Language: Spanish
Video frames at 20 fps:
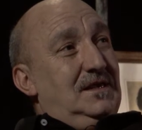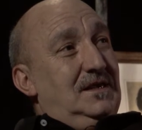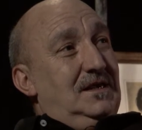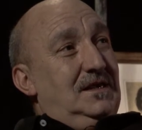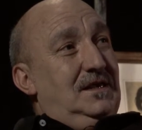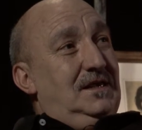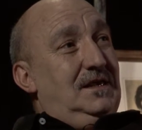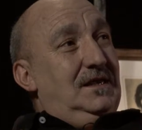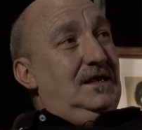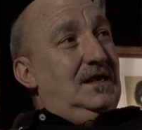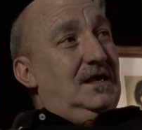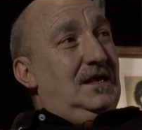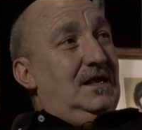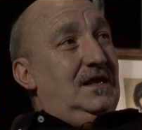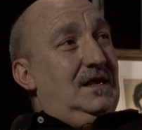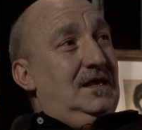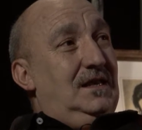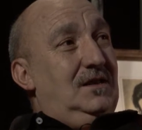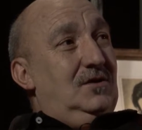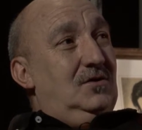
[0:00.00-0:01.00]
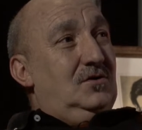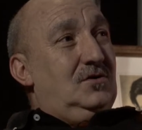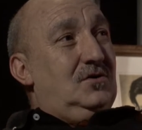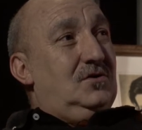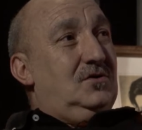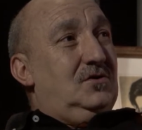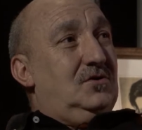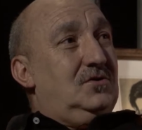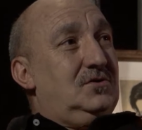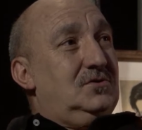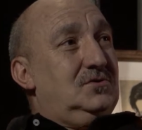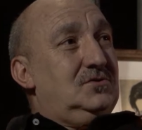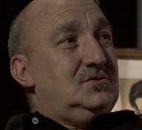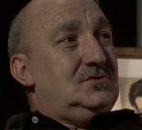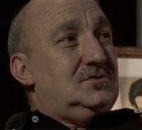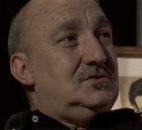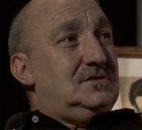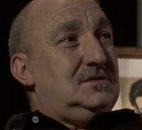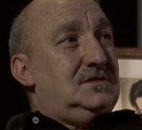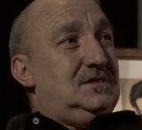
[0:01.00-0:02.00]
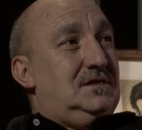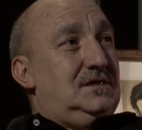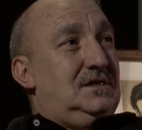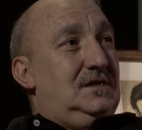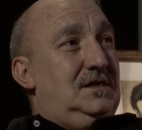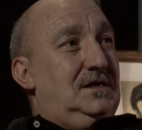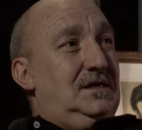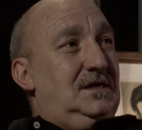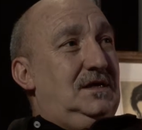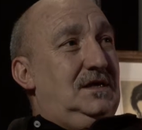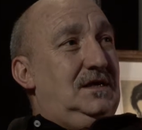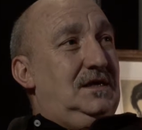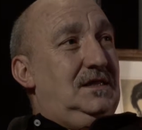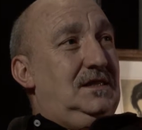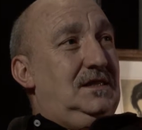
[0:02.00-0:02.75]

y en los coros eh,